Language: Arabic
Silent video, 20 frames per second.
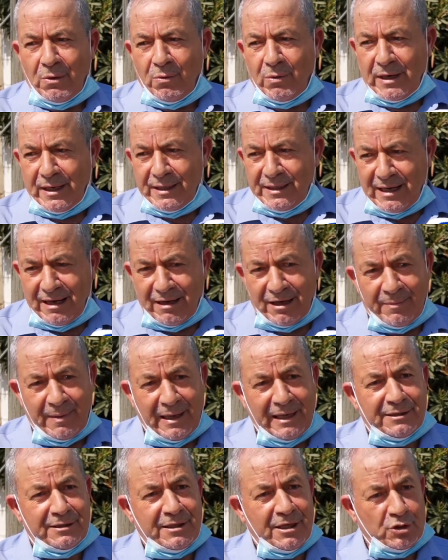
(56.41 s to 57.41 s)
وأن يحرم
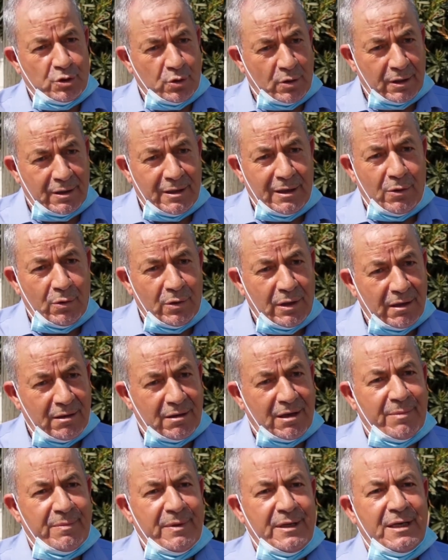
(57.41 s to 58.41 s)
حتى شركائه
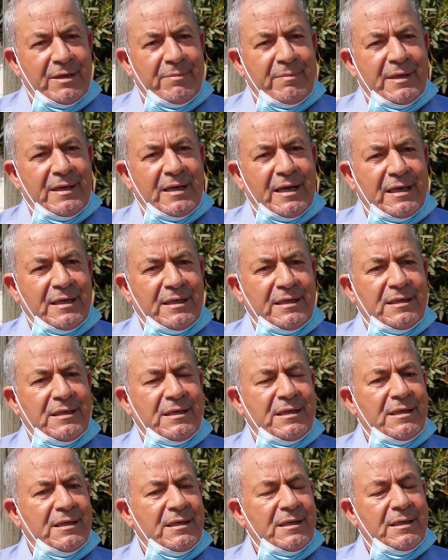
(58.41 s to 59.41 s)
الأقربين من
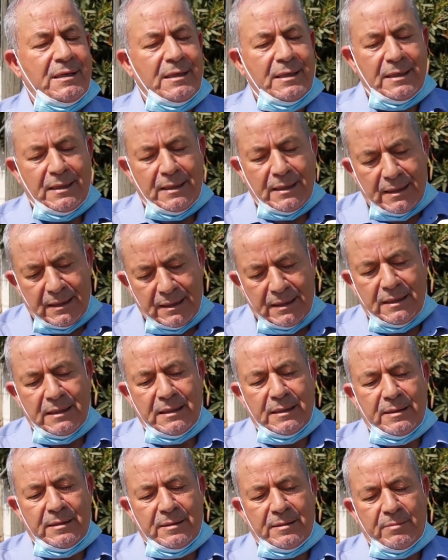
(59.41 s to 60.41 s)
أي
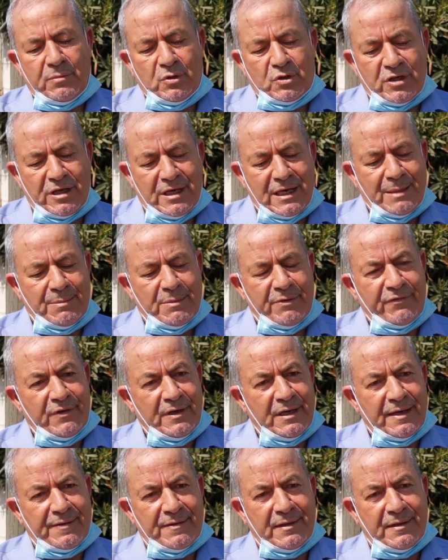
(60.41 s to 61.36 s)
آه، مساهمة في